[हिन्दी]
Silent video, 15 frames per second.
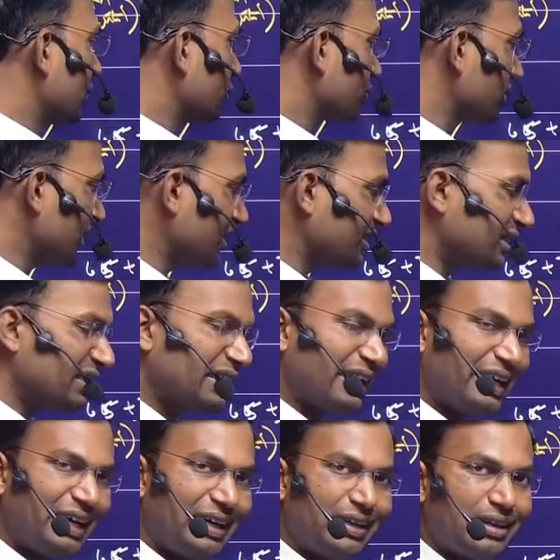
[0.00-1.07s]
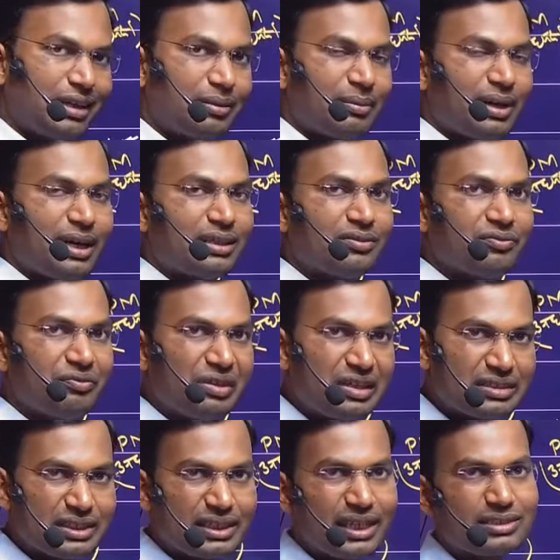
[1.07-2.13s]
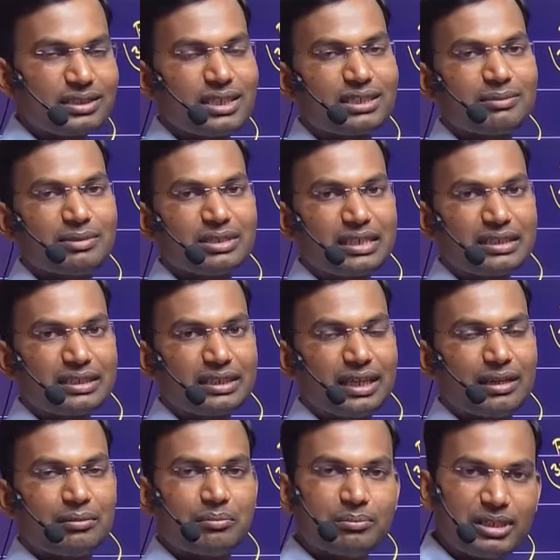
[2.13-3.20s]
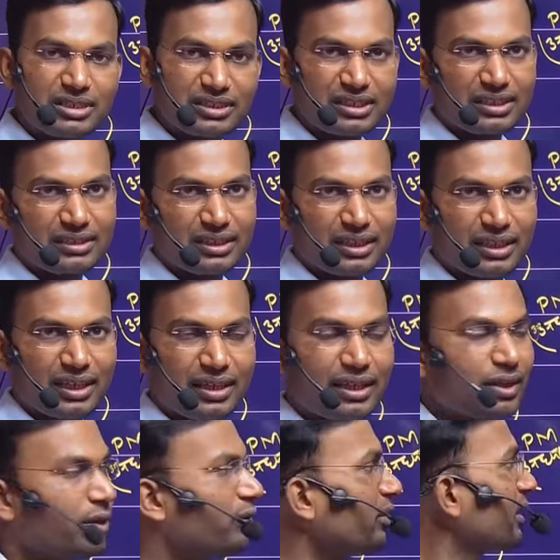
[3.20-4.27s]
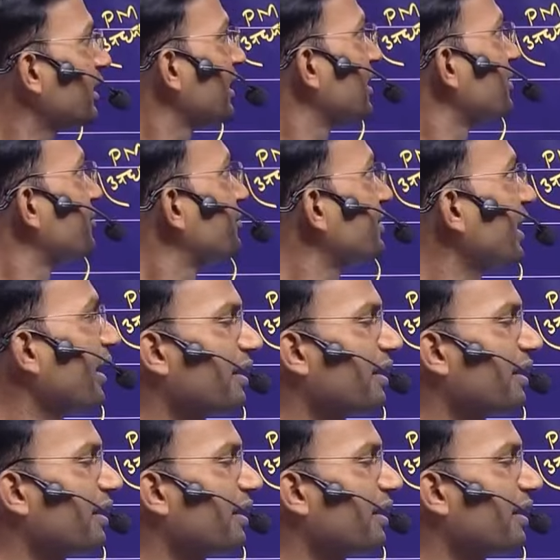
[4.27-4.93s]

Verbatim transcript: सिक्सटी एट के बाद फिर से क्या सदस्य बन सकता क्या बन सकता है अगर कौन चयन